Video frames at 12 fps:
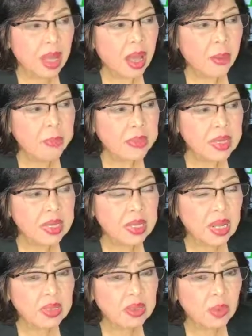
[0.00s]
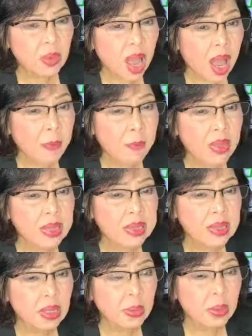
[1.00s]
After that, yung apat
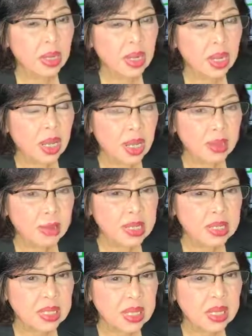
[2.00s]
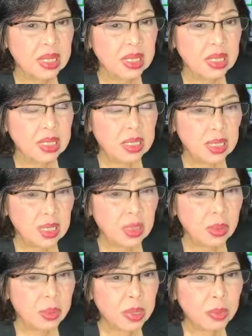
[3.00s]
na walang kalamansi,
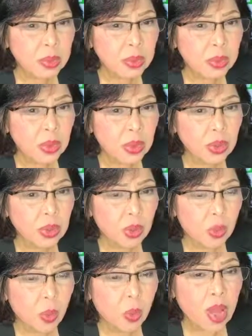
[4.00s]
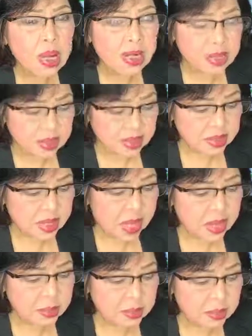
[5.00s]
inumin mo to one at a
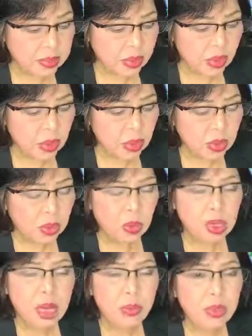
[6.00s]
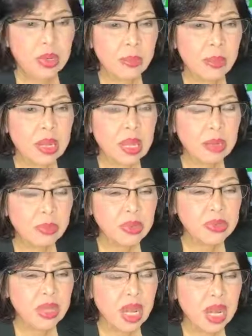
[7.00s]
time, no? Huwag ka muna
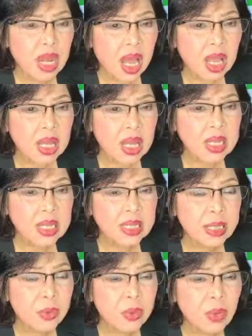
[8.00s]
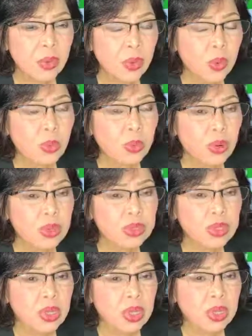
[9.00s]
magalmasal hanggang hindi mo
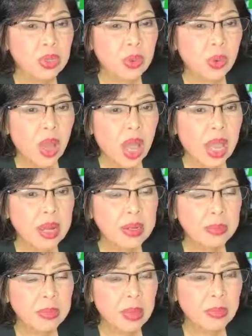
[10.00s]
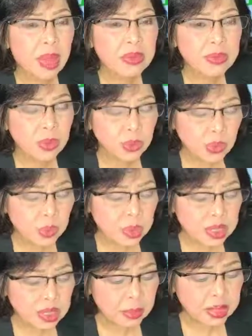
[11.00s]
nauubos yung anim na basong
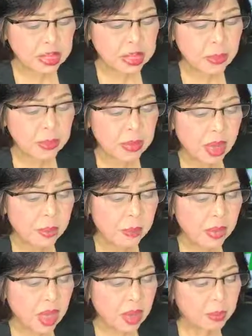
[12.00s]
tubig na maligamgam